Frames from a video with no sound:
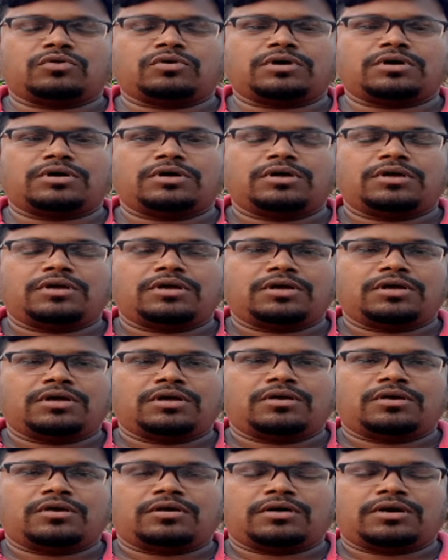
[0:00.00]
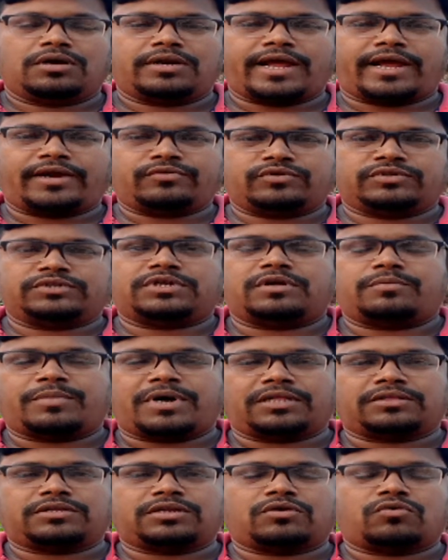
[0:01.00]
তো
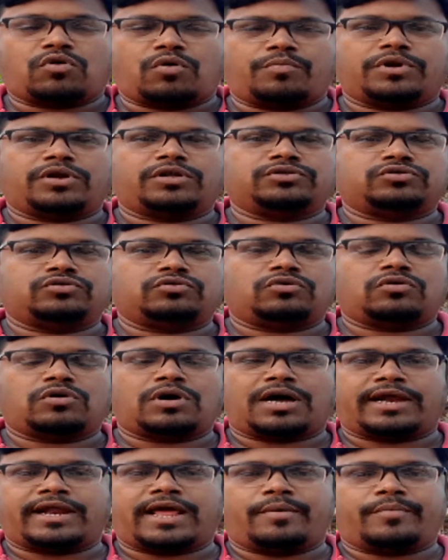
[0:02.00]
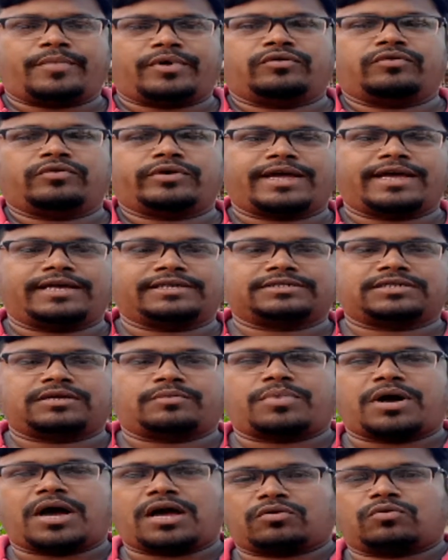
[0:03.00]
নাইট্রোজেনের মাত্রা কমানোর জন্য আর অ্যামানিও
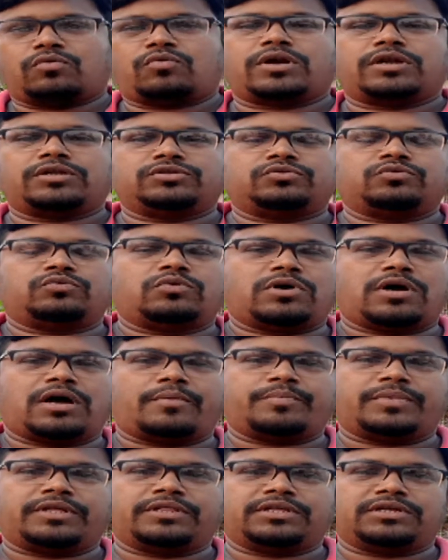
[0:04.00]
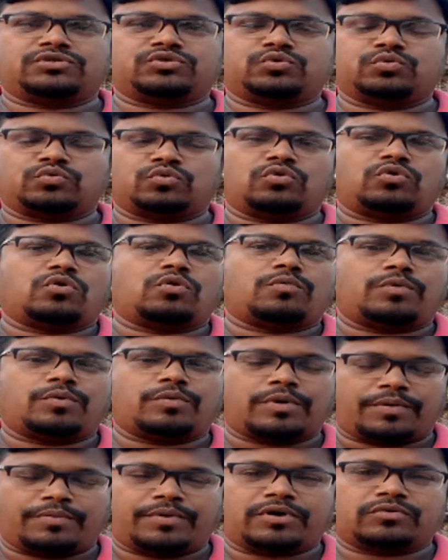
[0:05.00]
গ্যাসটা বার করার জন্য আপনাদের শুকনো
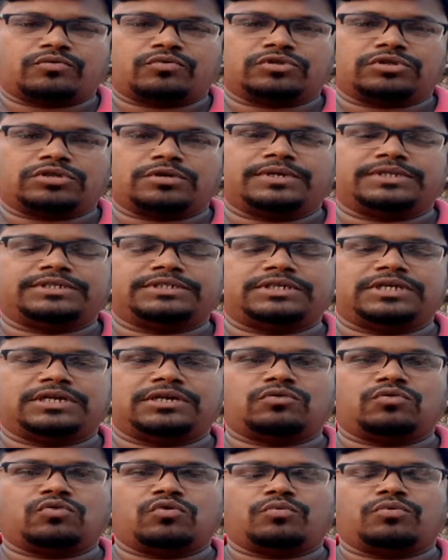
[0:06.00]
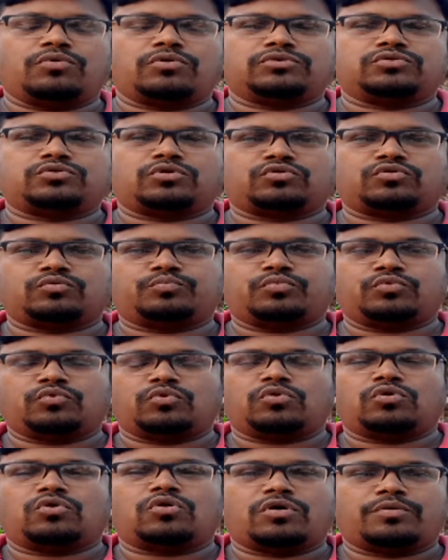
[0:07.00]
গোবর ব্যবহার করতে হবে যে গোবর যত
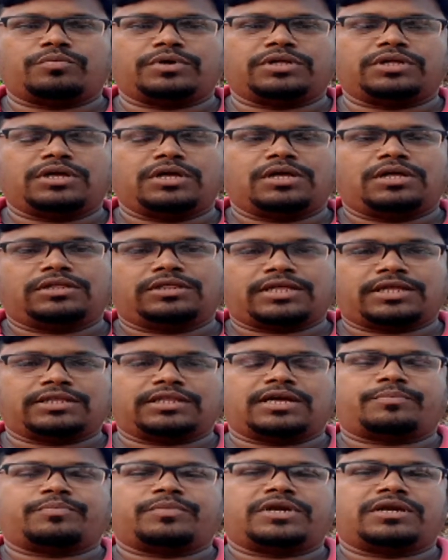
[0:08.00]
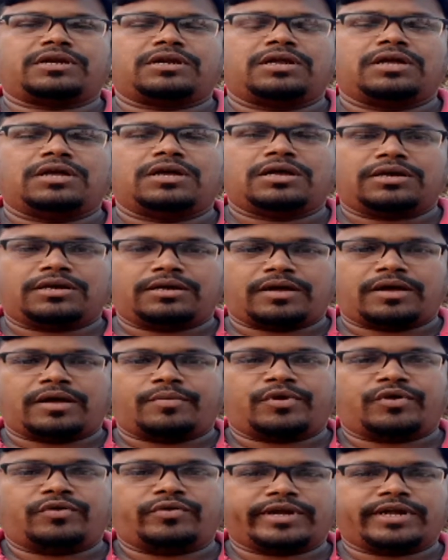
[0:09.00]
পুরনো হবে তাতে আপনার
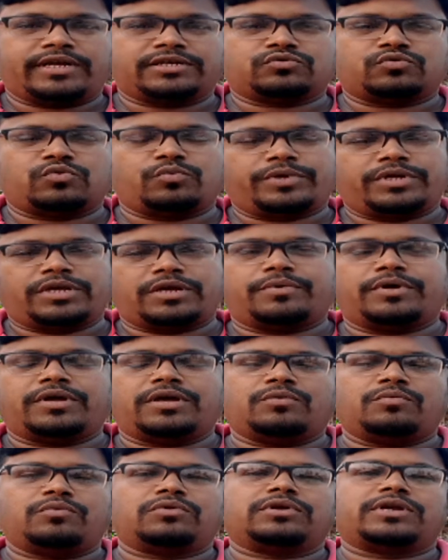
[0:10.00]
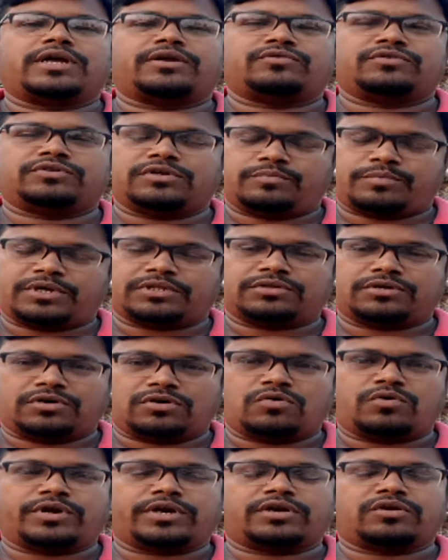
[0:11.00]
অ্যামানিও গ্যাস কমে যাবে এবং
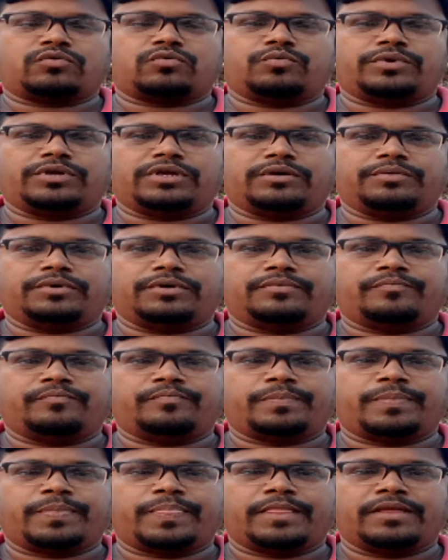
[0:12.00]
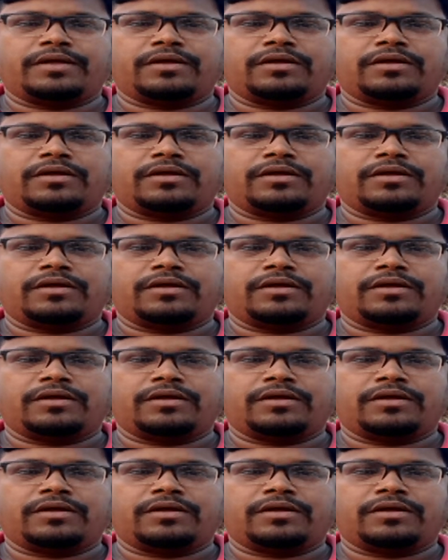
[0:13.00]
নাইট্রোজেনের মাত্রাটা অনেক কমে যাবে